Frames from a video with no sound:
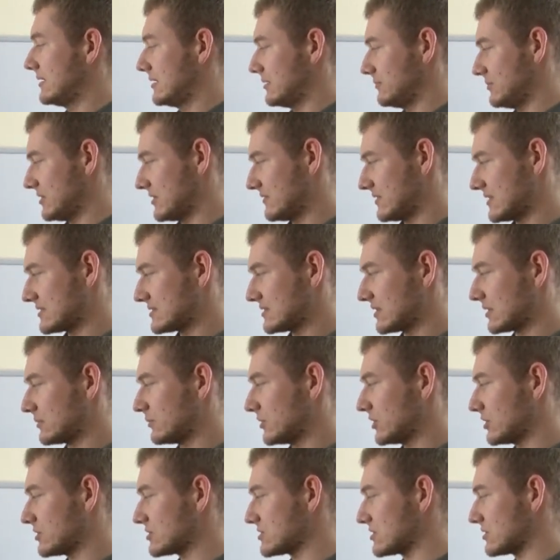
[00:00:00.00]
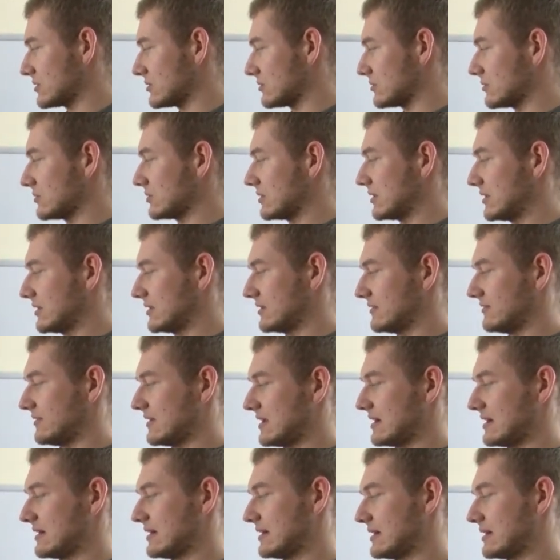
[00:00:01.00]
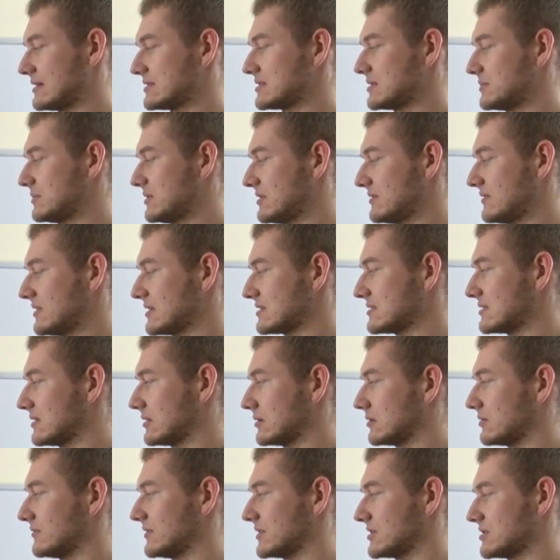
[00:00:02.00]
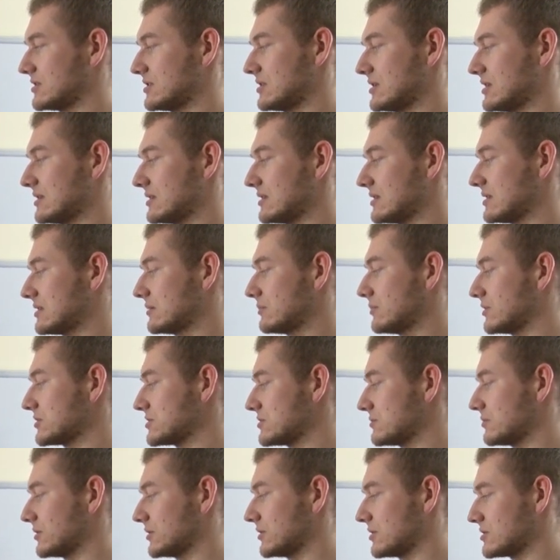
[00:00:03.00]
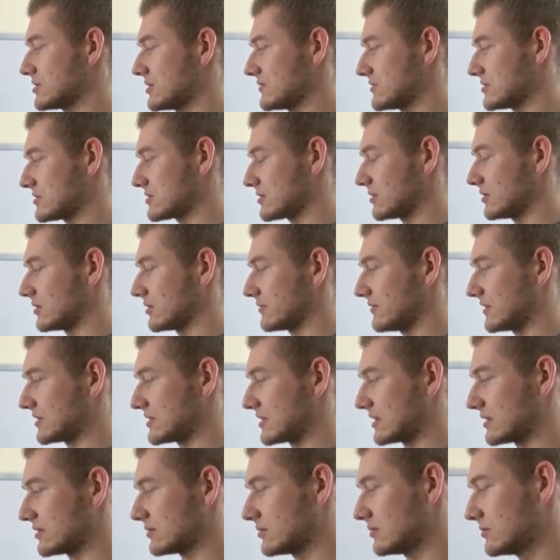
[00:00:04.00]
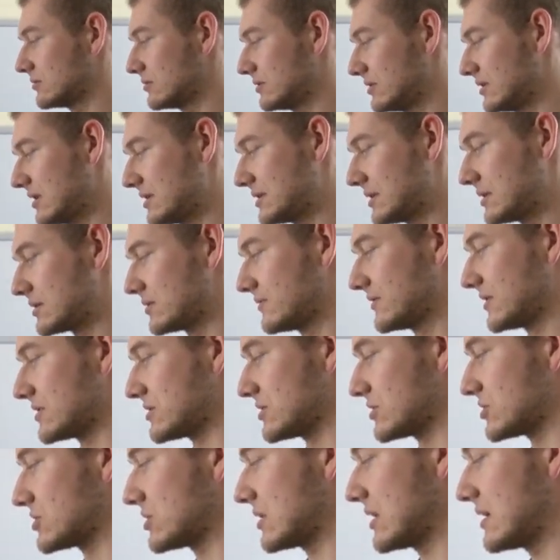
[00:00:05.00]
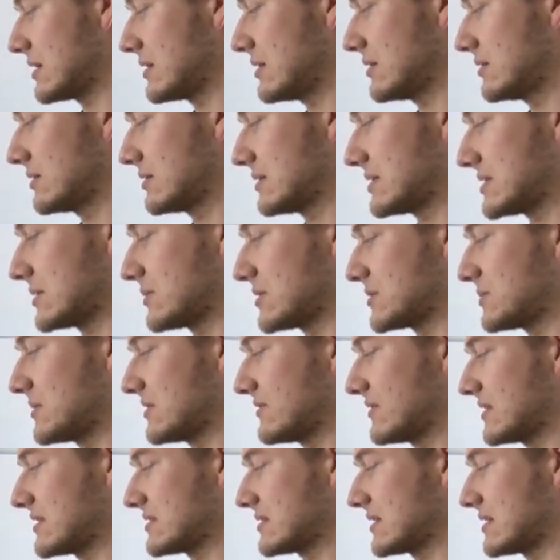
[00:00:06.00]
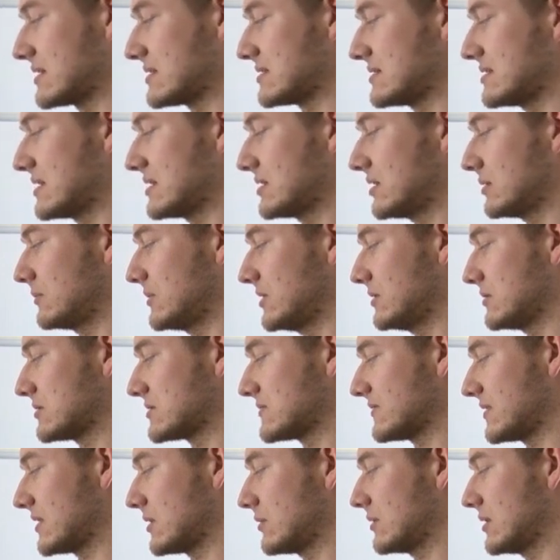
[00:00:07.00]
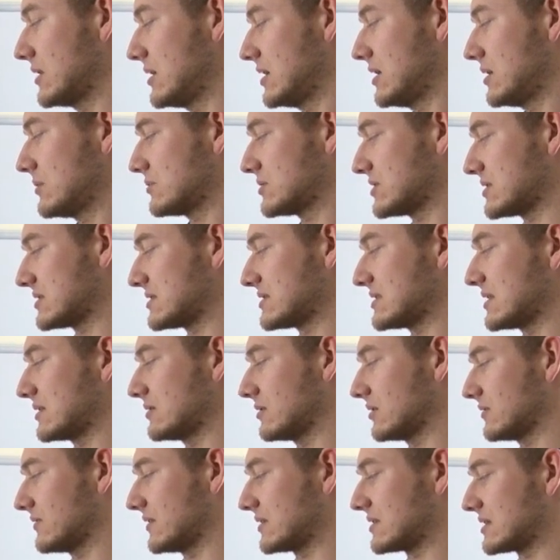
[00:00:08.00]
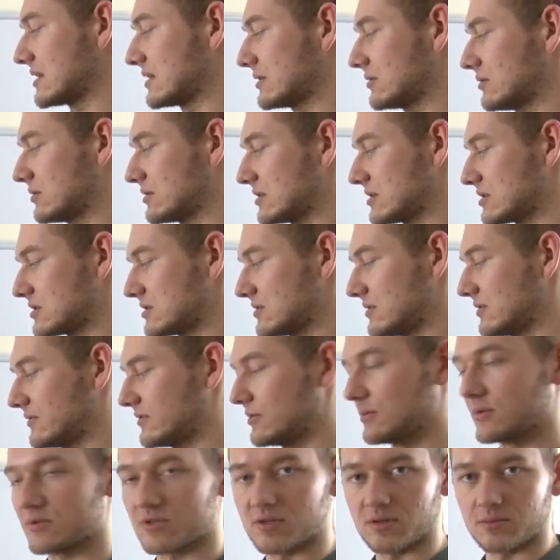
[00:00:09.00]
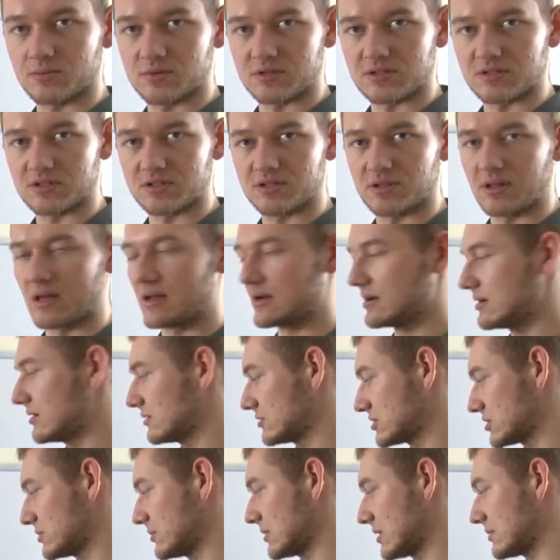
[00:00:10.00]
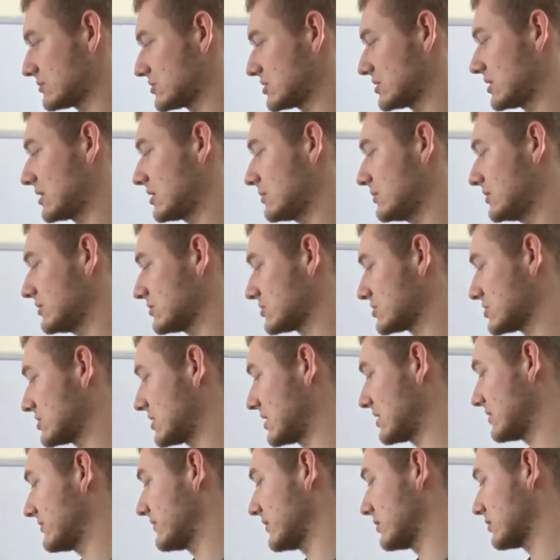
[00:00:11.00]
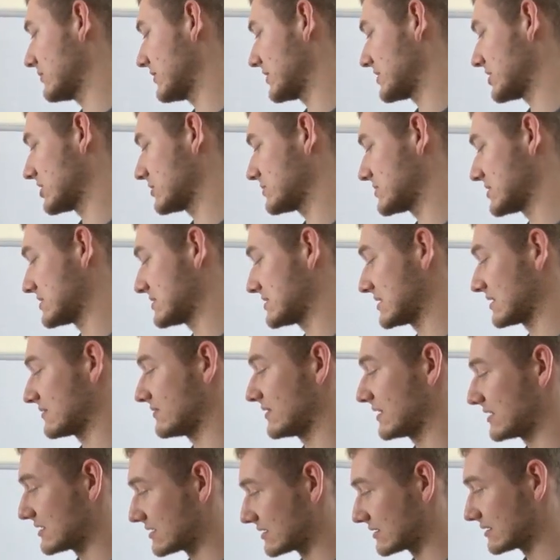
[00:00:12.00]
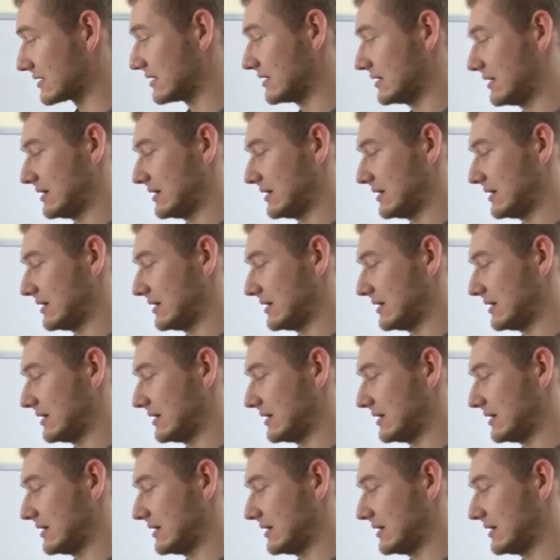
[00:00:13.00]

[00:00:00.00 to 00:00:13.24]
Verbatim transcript: Pierwiastek mnożę tu, 2 razy pierwiastek równa się 1, po czym podnoszę wszystko do kwadratu, 1 równa się 4, zamiast pierwiastka jest 1 minus v przez c do kwadratu, od razu to wymnożyłem przez 4, otrzymałem 4 minus 4v kwadrat przez c kwadrat.